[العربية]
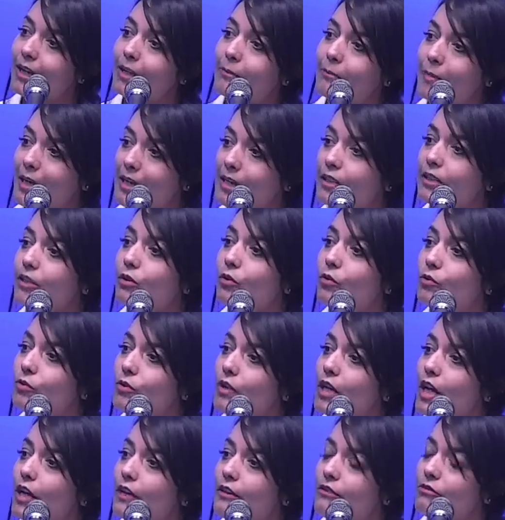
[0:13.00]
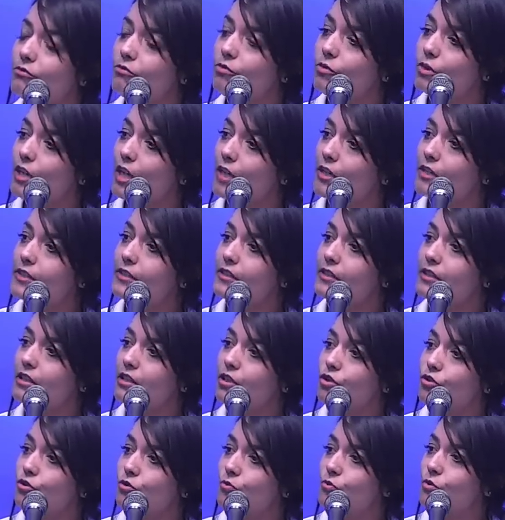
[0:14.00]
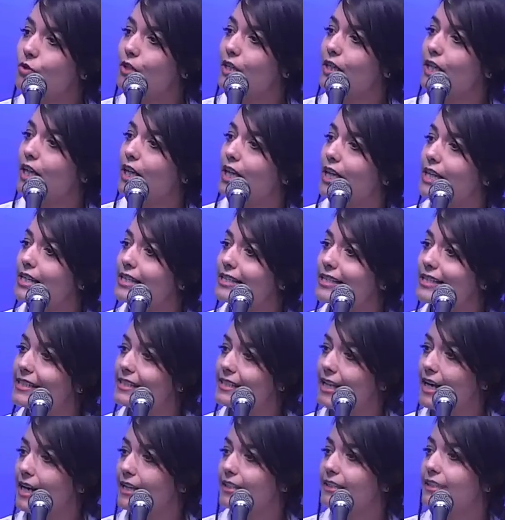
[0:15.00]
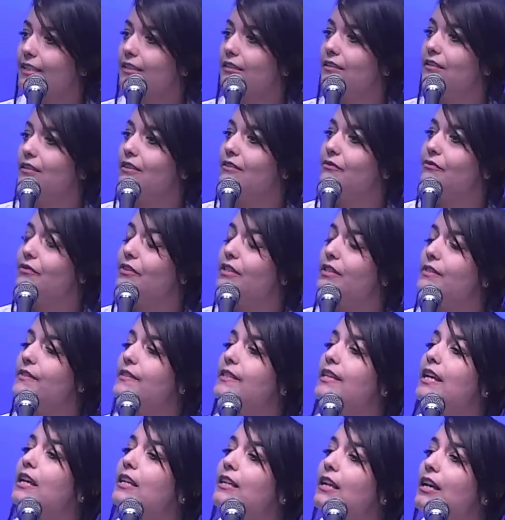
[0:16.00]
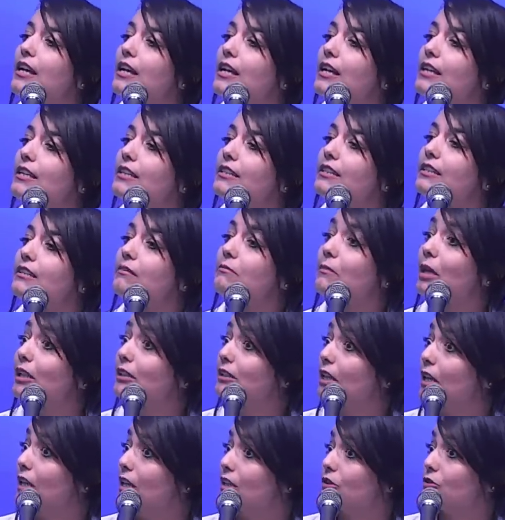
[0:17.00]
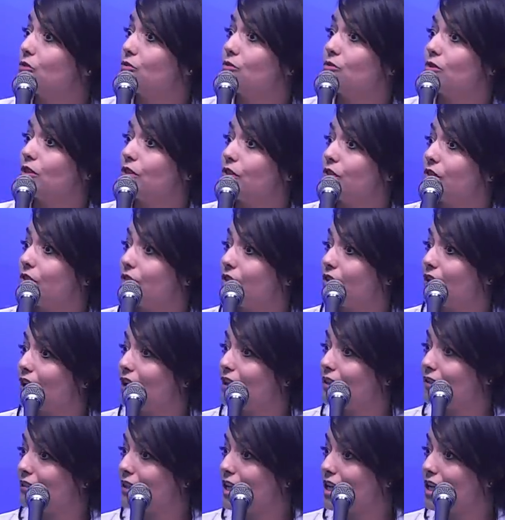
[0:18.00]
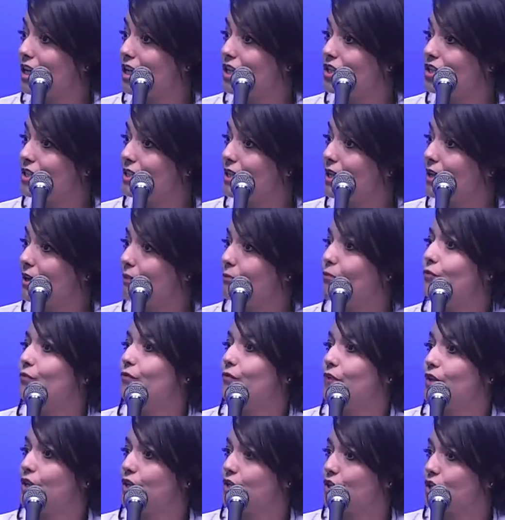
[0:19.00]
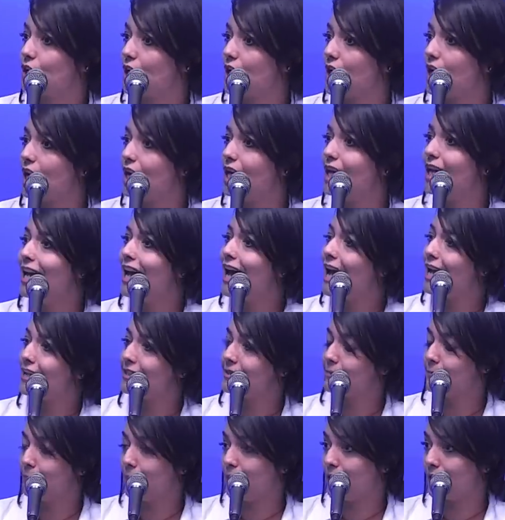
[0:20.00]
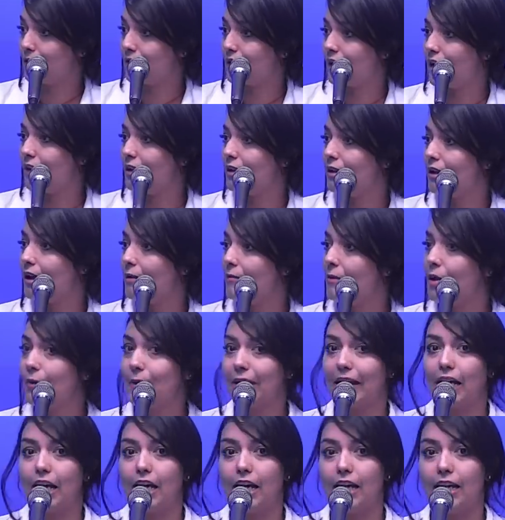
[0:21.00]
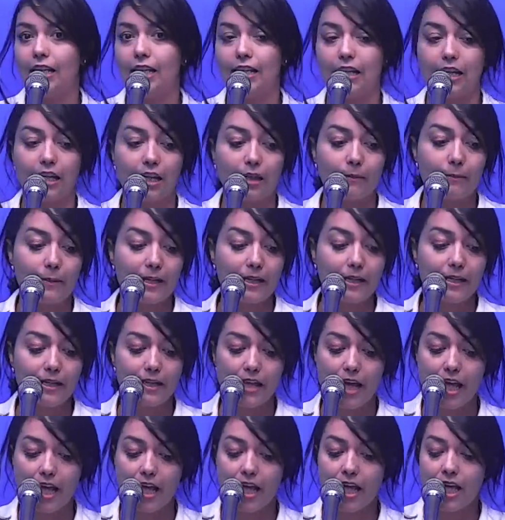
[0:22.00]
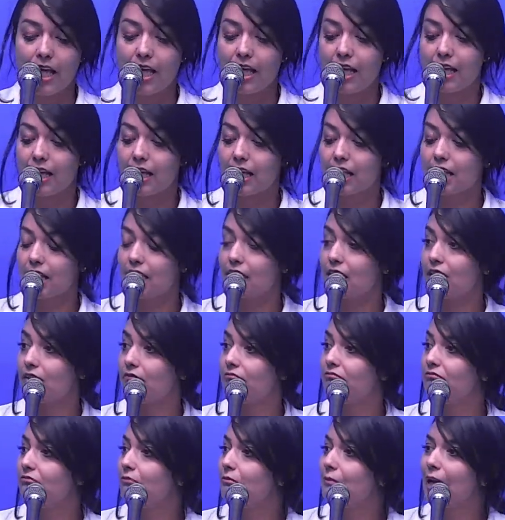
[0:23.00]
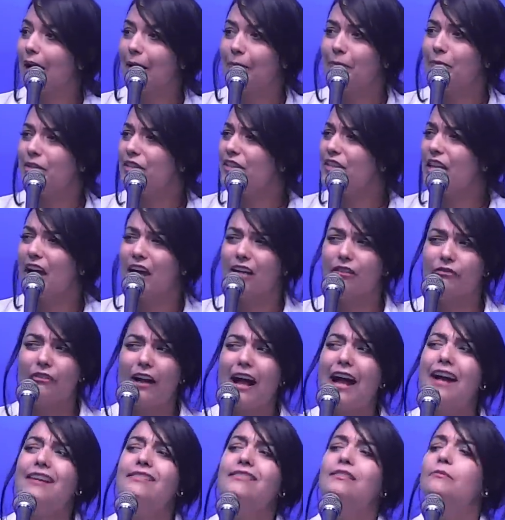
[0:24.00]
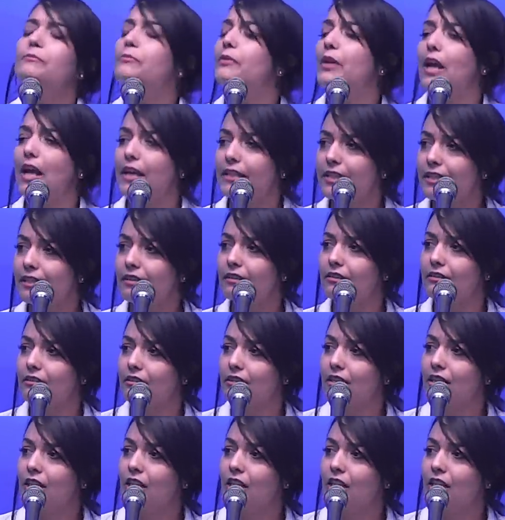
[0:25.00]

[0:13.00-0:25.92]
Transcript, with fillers: خبر يقول انه رئيس الجمهوريه قيس سعيد في زياره للمطار تونس قرطاج زياره مفاجاه حسب بعض المواقع الاخباريه آه، حبيت نعرف حسب رايك